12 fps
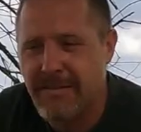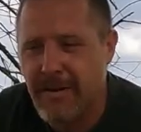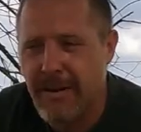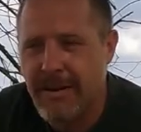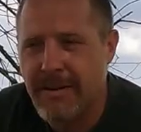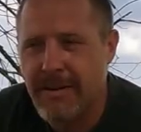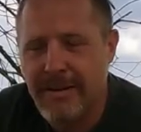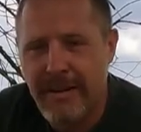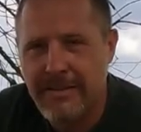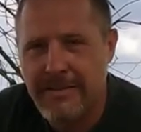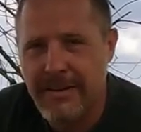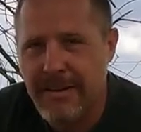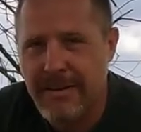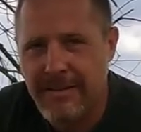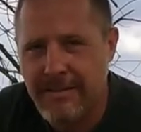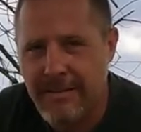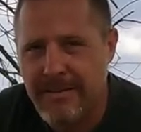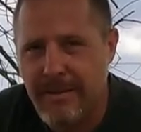frei, ganz leicht
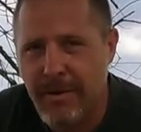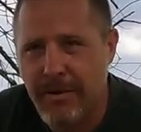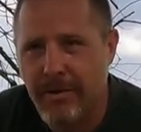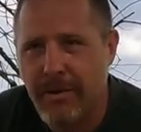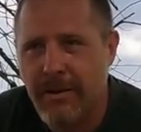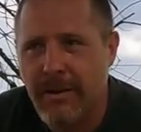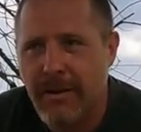sind es immer noch.